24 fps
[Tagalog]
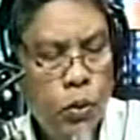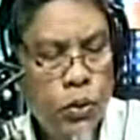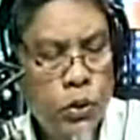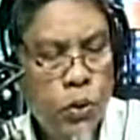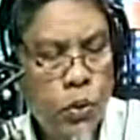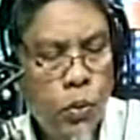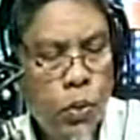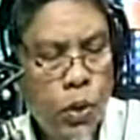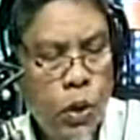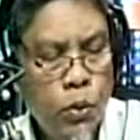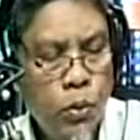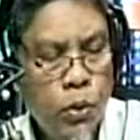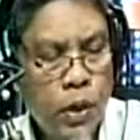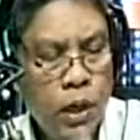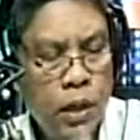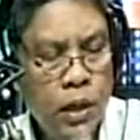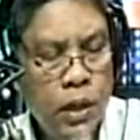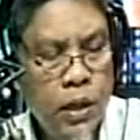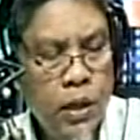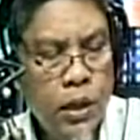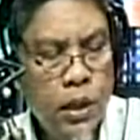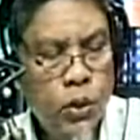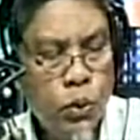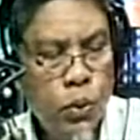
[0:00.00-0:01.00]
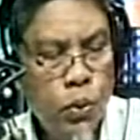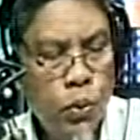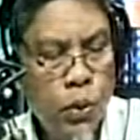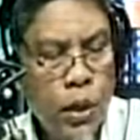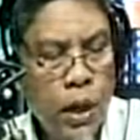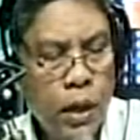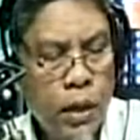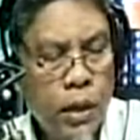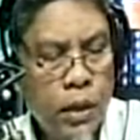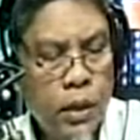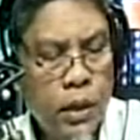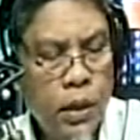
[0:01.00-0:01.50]
ونقدس لك
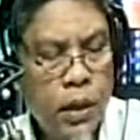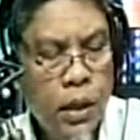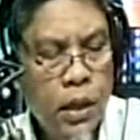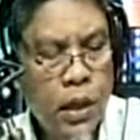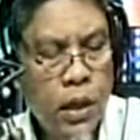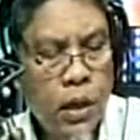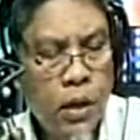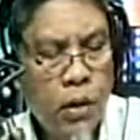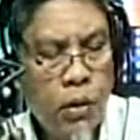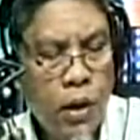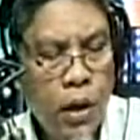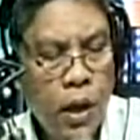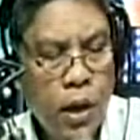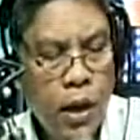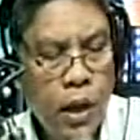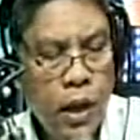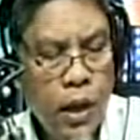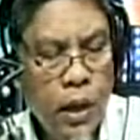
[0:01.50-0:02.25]
قال